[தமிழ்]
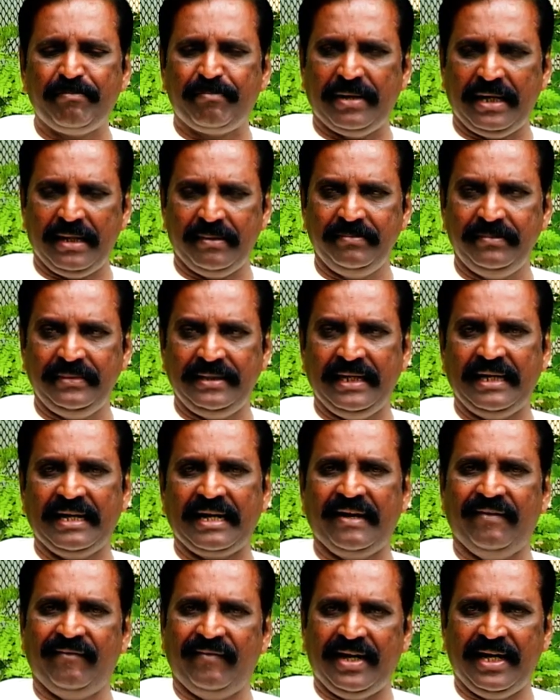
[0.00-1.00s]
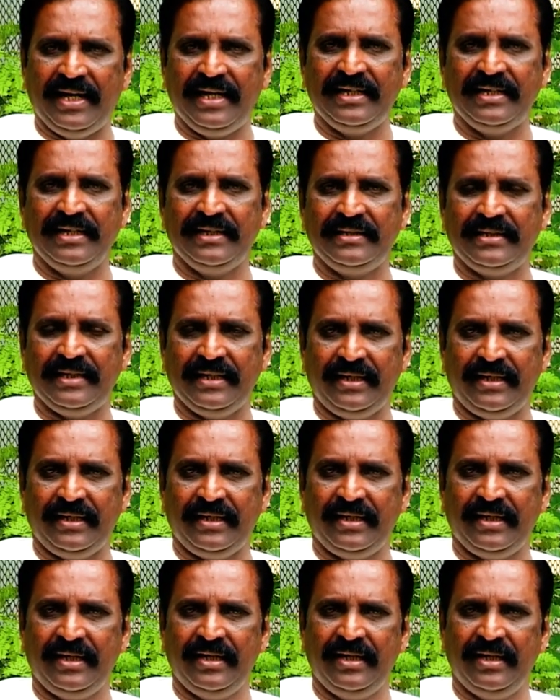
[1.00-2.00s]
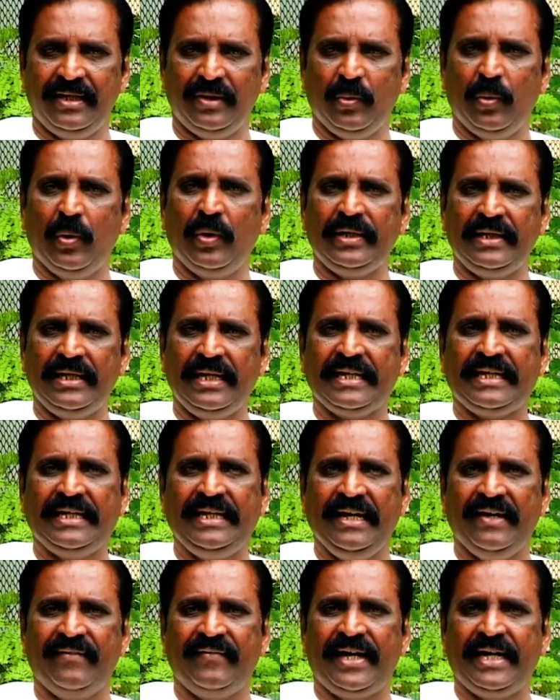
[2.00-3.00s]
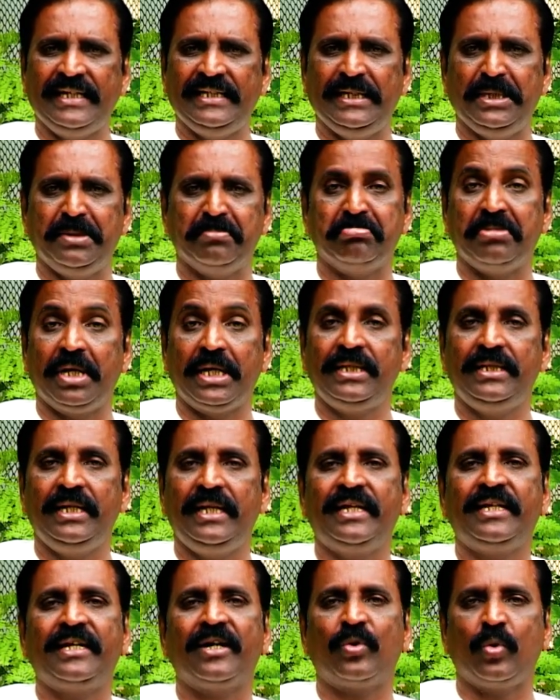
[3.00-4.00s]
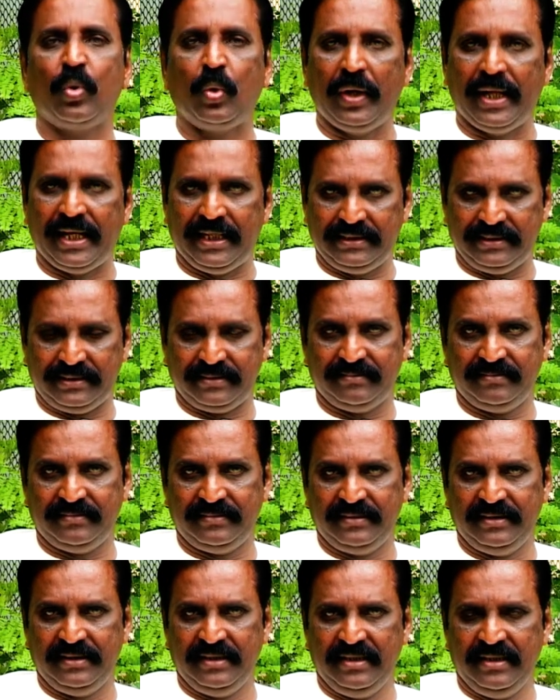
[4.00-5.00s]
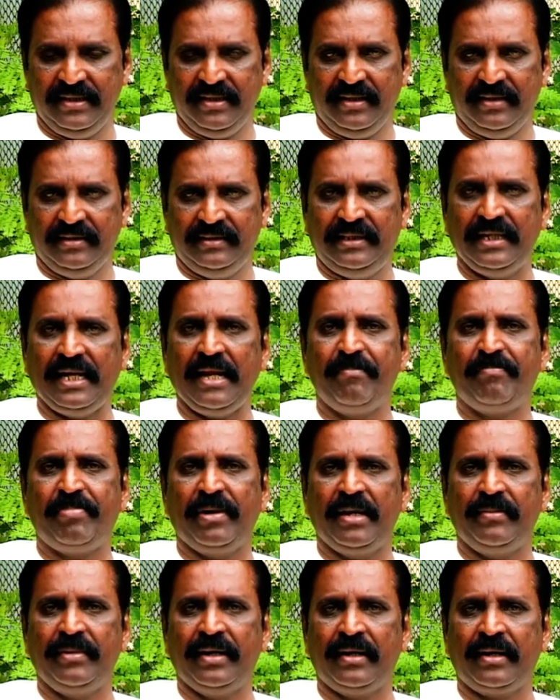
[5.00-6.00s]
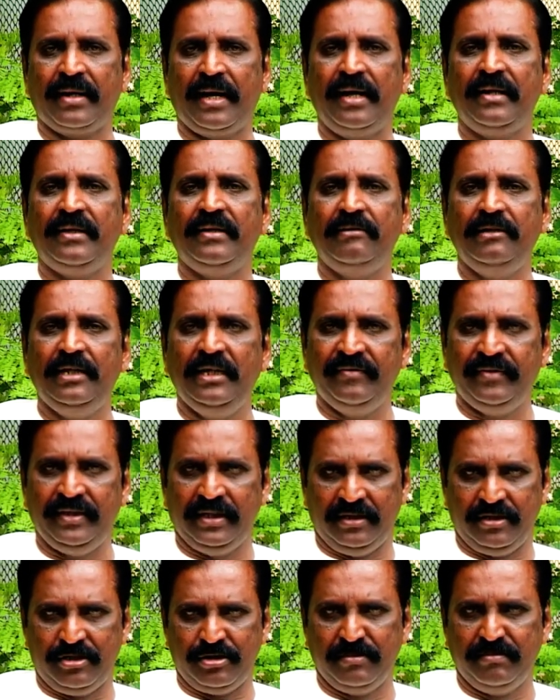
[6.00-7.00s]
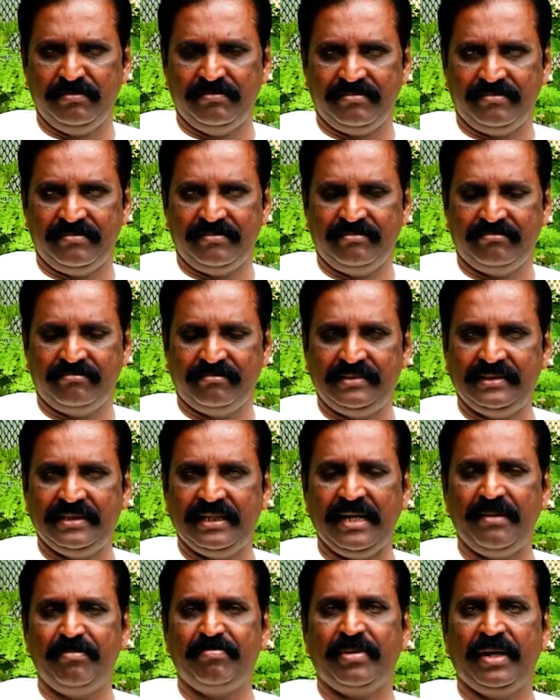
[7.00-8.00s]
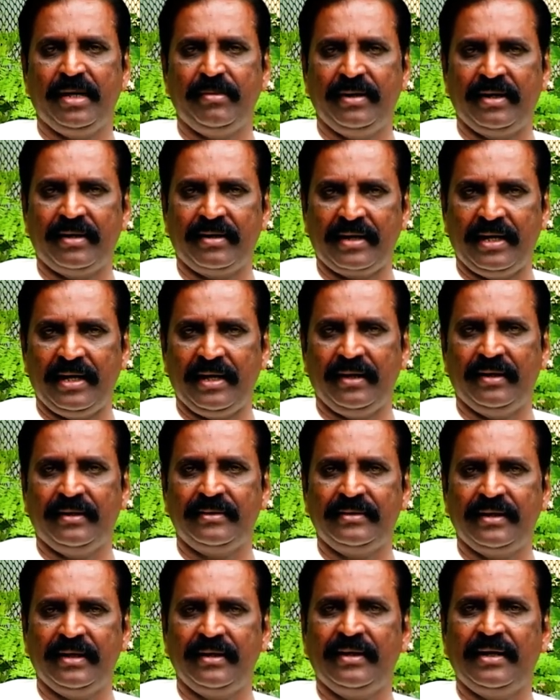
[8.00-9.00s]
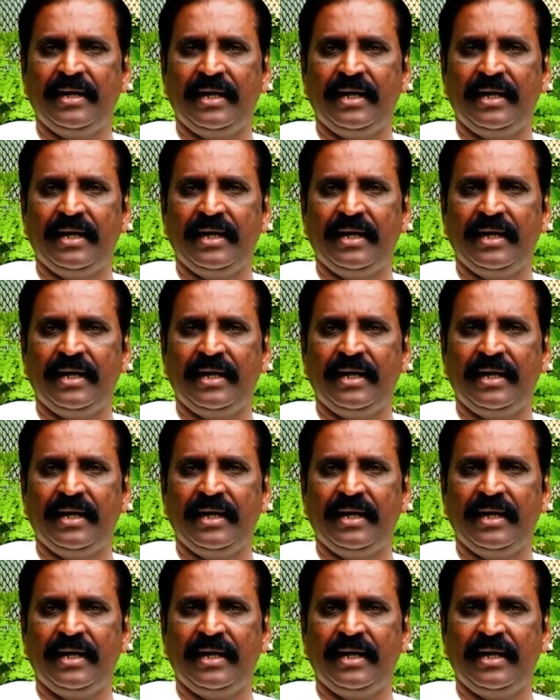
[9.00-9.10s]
திரைப்படம் என்ற வாகனத்தை ஓர் இலக்கியவாதி கூடாது திரைப்படம் என்றால் இழிவு என்றும் திரைப்படம் என்றால் தன்